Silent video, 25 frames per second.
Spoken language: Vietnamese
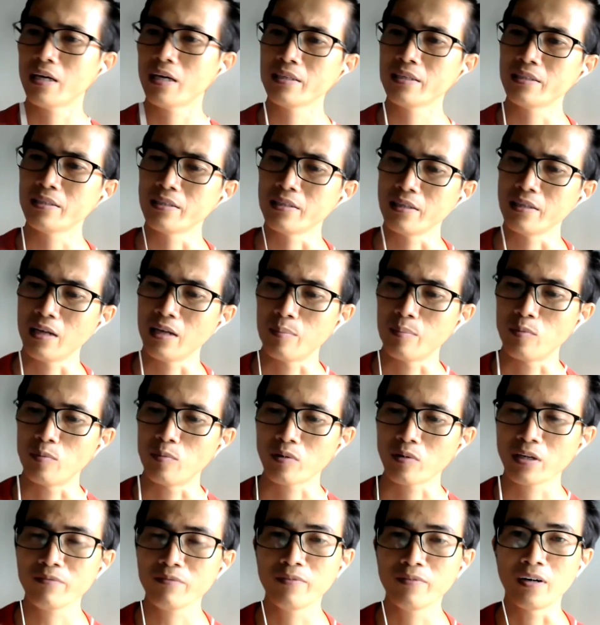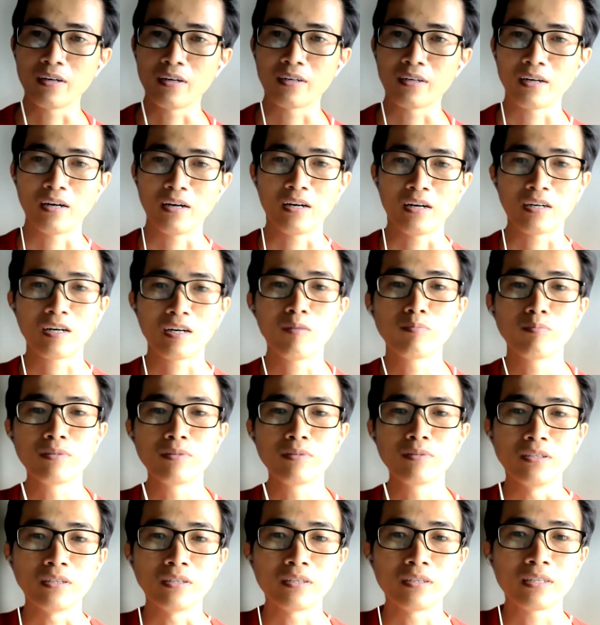đây thì là một cái phần à,
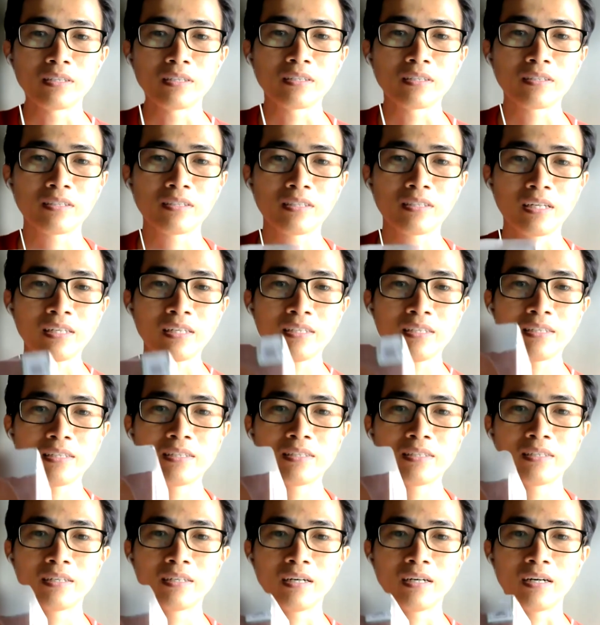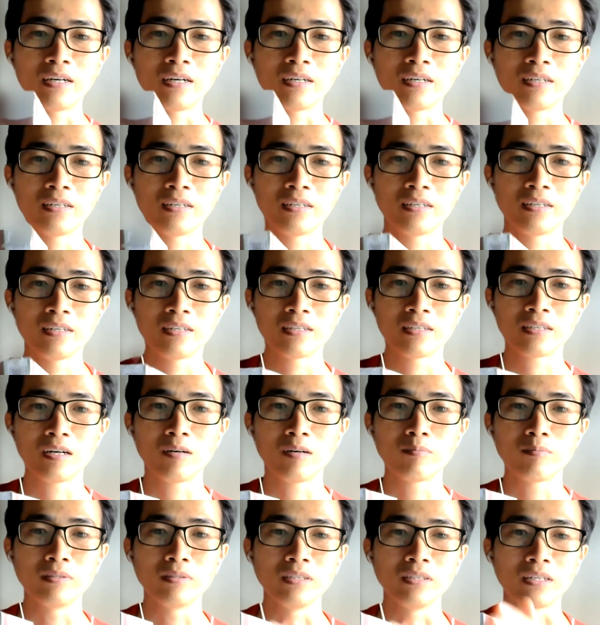không đường anh chị có thấy à,
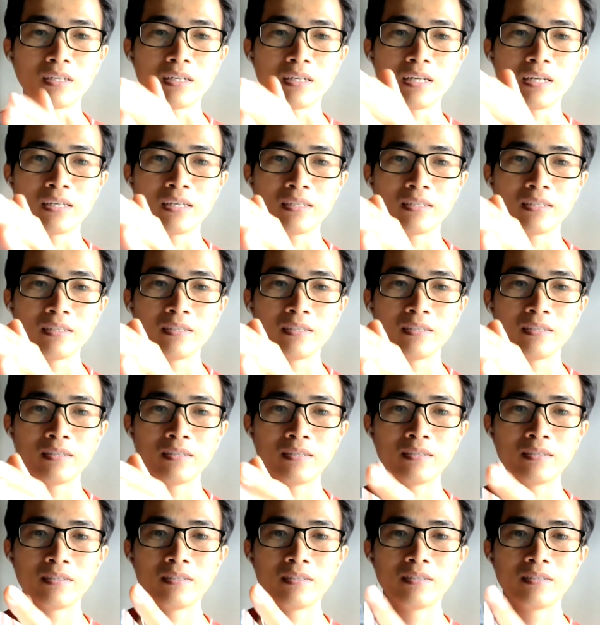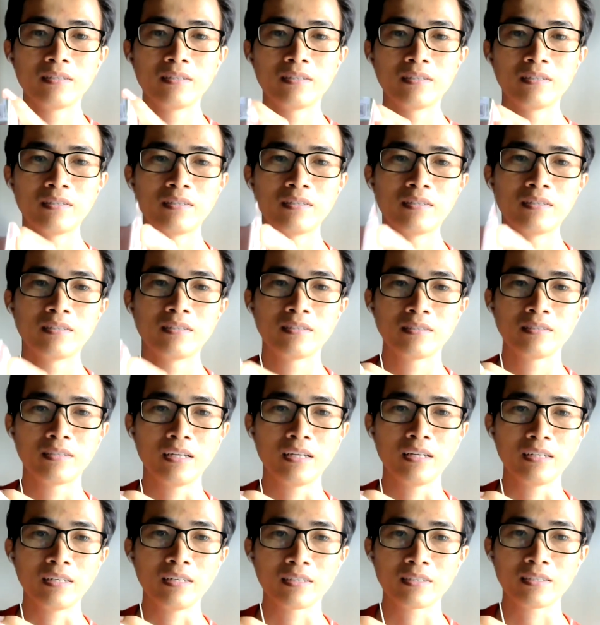không đường ở đây
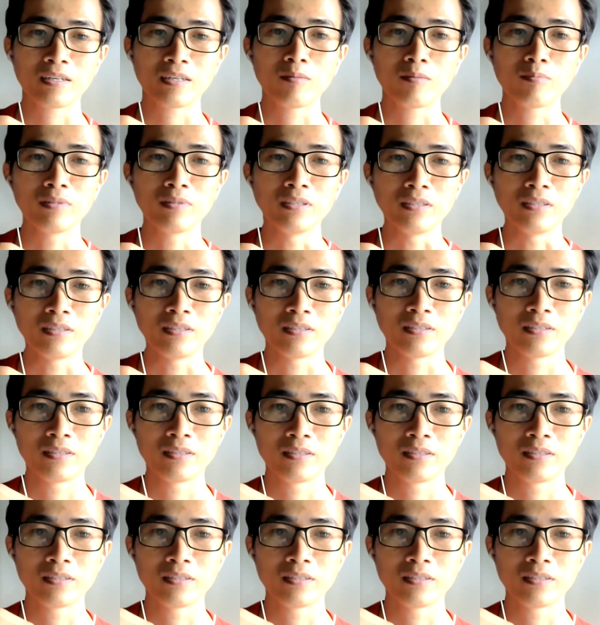đây không đường